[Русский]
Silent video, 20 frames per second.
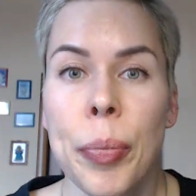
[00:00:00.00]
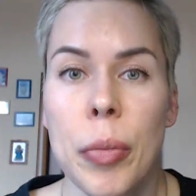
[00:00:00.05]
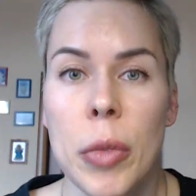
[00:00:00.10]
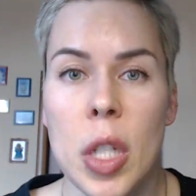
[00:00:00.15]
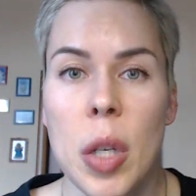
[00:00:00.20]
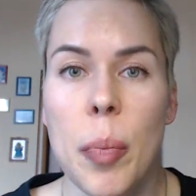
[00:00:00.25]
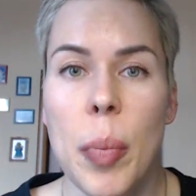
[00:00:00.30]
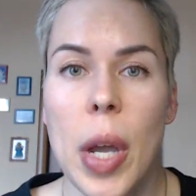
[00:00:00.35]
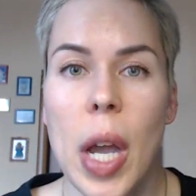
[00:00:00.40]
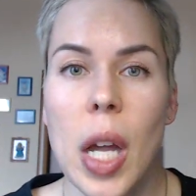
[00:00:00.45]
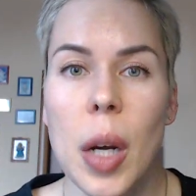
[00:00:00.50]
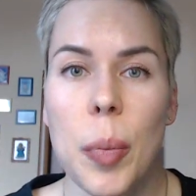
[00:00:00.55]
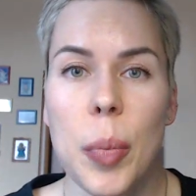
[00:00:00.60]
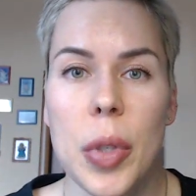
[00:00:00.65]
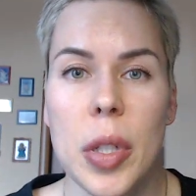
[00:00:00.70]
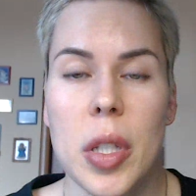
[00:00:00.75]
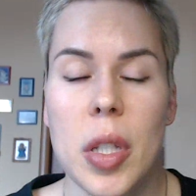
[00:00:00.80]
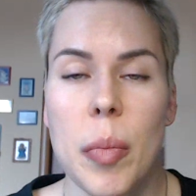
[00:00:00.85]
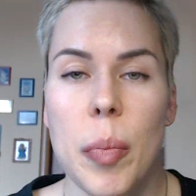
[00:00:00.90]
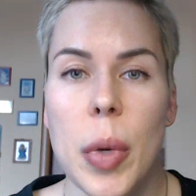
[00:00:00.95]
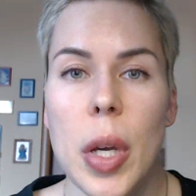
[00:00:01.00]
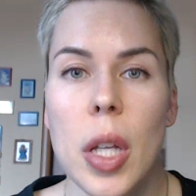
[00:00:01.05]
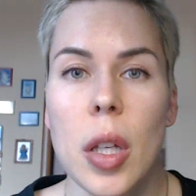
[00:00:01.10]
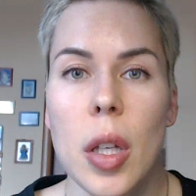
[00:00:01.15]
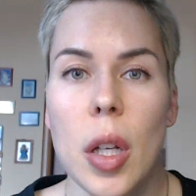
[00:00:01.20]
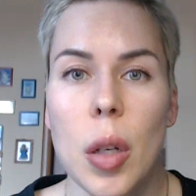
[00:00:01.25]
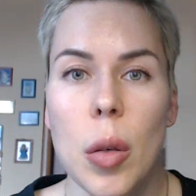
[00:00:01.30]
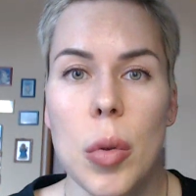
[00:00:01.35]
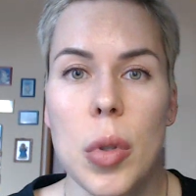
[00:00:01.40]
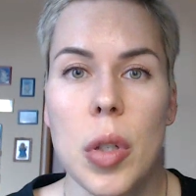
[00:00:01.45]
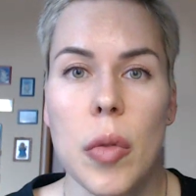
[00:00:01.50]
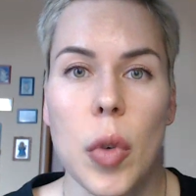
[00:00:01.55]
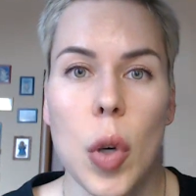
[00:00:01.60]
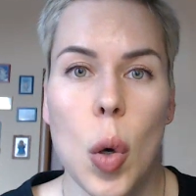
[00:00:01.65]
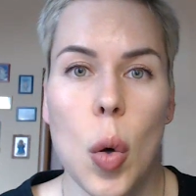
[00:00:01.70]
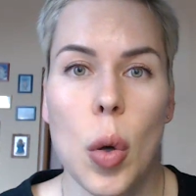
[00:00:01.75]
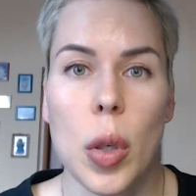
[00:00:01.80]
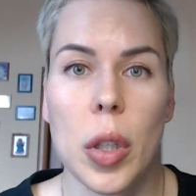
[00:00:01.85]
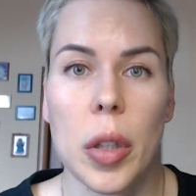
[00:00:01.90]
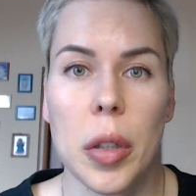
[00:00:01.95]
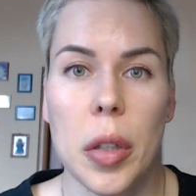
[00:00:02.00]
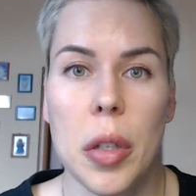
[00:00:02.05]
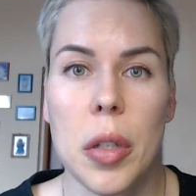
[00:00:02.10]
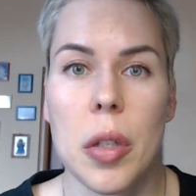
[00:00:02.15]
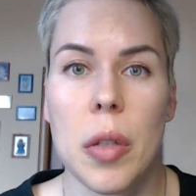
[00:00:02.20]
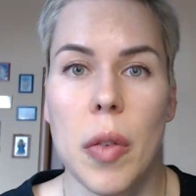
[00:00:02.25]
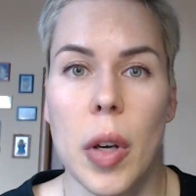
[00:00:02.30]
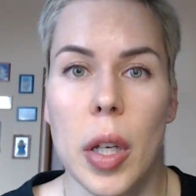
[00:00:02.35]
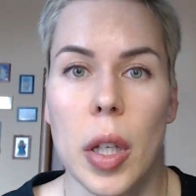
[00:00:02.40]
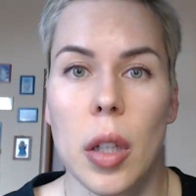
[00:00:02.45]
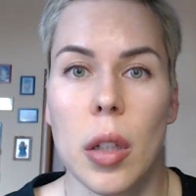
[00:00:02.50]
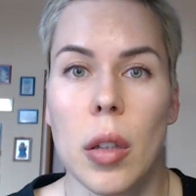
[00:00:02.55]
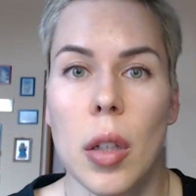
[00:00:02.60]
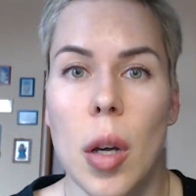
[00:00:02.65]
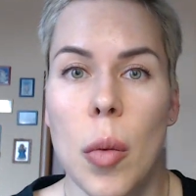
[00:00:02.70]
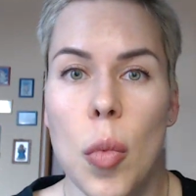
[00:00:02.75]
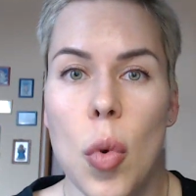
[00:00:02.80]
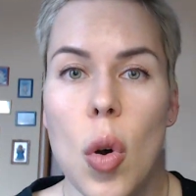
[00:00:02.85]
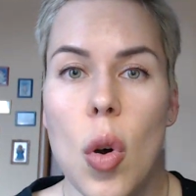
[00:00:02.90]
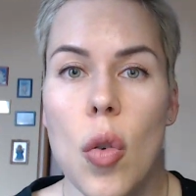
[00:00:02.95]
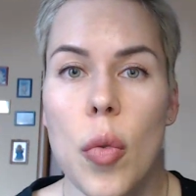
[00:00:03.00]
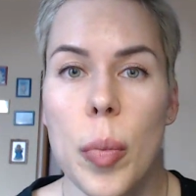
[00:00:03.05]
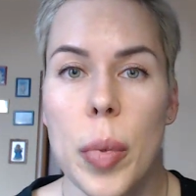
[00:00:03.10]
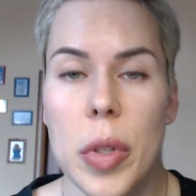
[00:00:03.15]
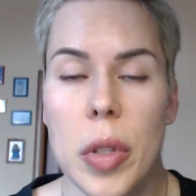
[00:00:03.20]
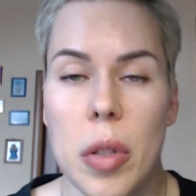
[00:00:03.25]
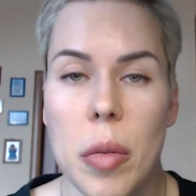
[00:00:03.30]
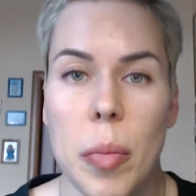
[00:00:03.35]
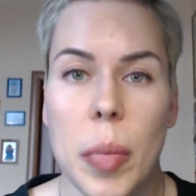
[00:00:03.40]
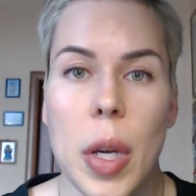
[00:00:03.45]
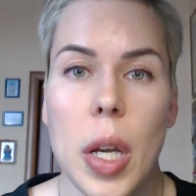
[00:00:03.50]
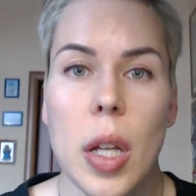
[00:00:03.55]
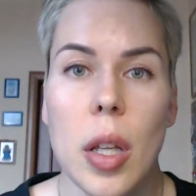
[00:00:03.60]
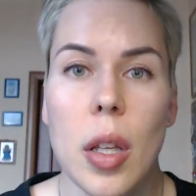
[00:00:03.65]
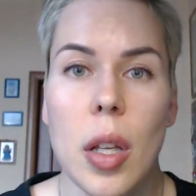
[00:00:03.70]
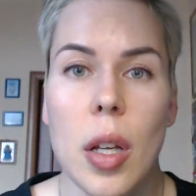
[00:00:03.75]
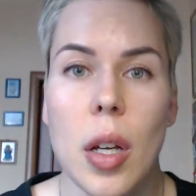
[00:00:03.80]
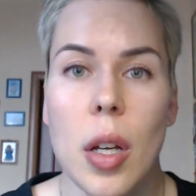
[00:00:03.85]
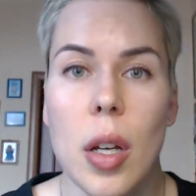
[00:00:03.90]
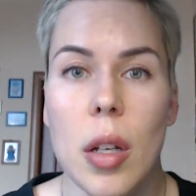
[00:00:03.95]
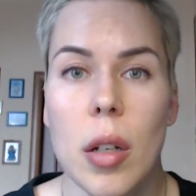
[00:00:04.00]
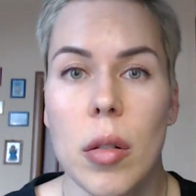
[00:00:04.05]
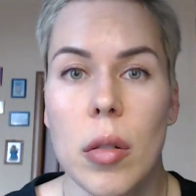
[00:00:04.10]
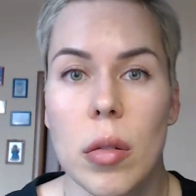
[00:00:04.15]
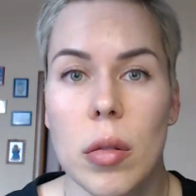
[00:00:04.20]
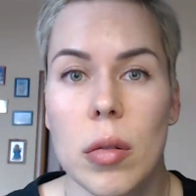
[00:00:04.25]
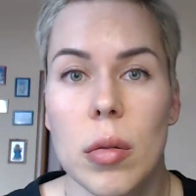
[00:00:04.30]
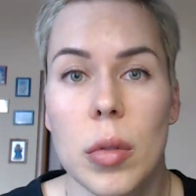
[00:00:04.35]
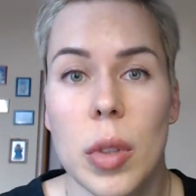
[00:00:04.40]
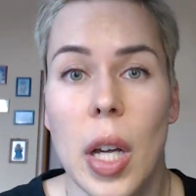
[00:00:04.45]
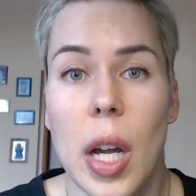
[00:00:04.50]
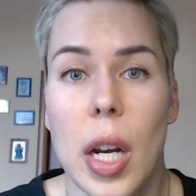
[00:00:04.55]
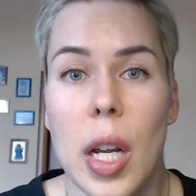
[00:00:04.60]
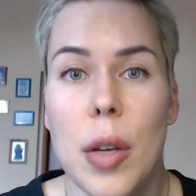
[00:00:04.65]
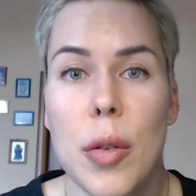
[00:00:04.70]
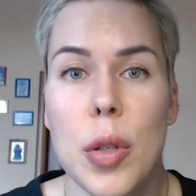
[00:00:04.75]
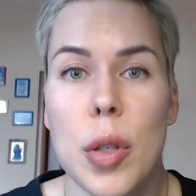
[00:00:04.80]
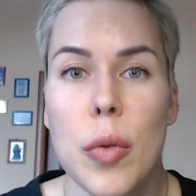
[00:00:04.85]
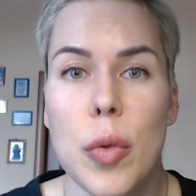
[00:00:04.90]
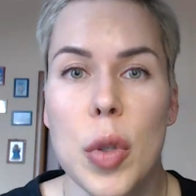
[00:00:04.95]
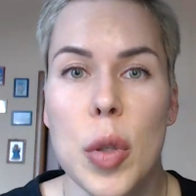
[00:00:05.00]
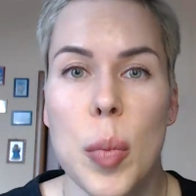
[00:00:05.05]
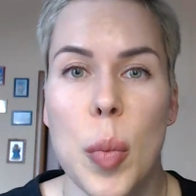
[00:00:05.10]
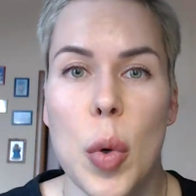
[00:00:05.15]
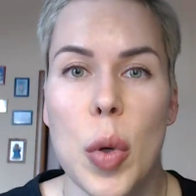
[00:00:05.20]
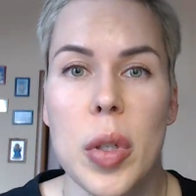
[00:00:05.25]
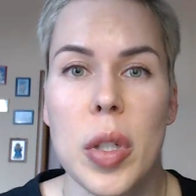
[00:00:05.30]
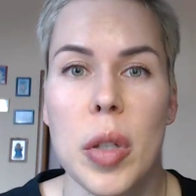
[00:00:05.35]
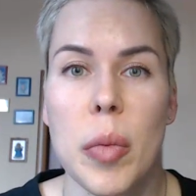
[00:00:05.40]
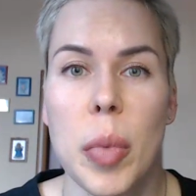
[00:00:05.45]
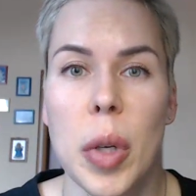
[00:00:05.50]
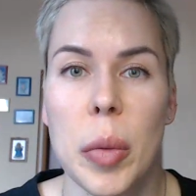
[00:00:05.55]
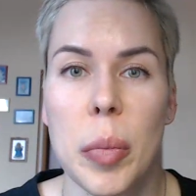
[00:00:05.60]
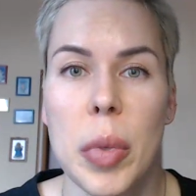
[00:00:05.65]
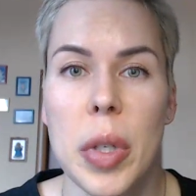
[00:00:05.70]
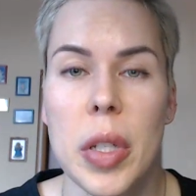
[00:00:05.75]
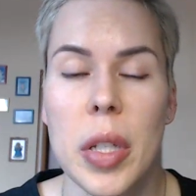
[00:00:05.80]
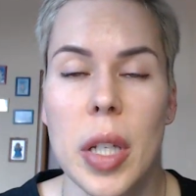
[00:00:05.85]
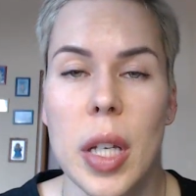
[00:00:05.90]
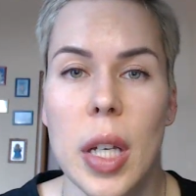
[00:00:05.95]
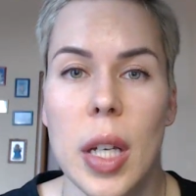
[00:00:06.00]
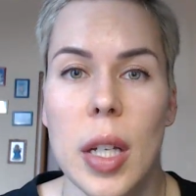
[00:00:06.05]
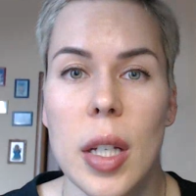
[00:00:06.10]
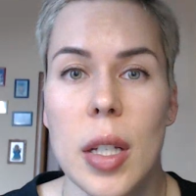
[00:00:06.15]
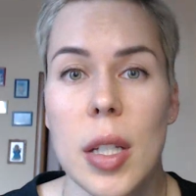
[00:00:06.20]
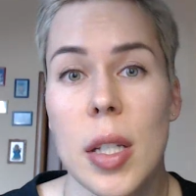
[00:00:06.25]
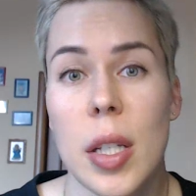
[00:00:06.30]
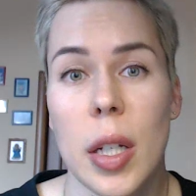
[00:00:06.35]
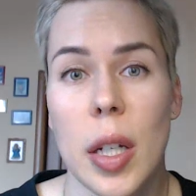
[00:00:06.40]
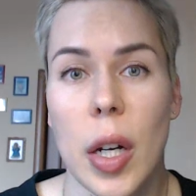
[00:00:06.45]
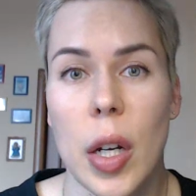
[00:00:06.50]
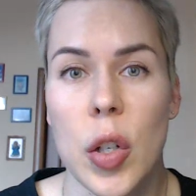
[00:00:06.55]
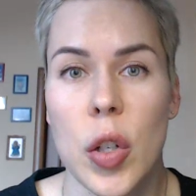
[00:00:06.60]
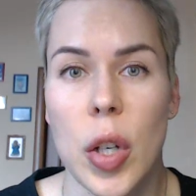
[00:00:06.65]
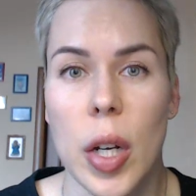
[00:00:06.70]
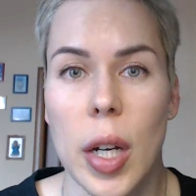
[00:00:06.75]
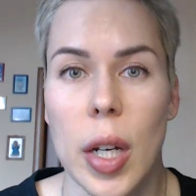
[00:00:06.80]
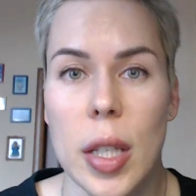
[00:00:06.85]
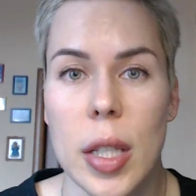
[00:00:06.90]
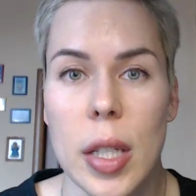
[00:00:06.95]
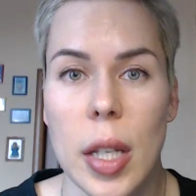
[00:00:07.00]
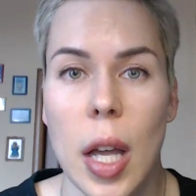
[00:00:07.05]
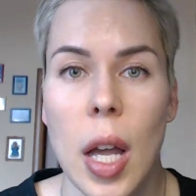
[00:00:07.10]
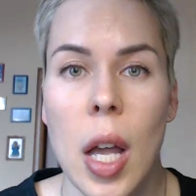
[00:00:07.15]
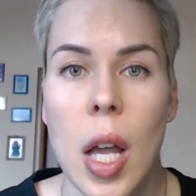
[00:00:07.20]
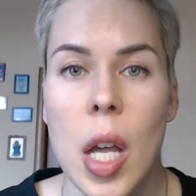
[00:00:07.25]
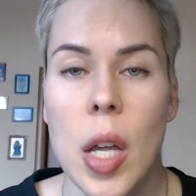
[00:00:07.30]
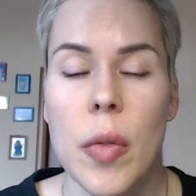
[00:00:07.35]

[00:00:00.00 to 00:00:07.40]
Теперь постепенно люди выходят из своих домов, постепенно, ну, скорее всего, спрос на подписки сокращается.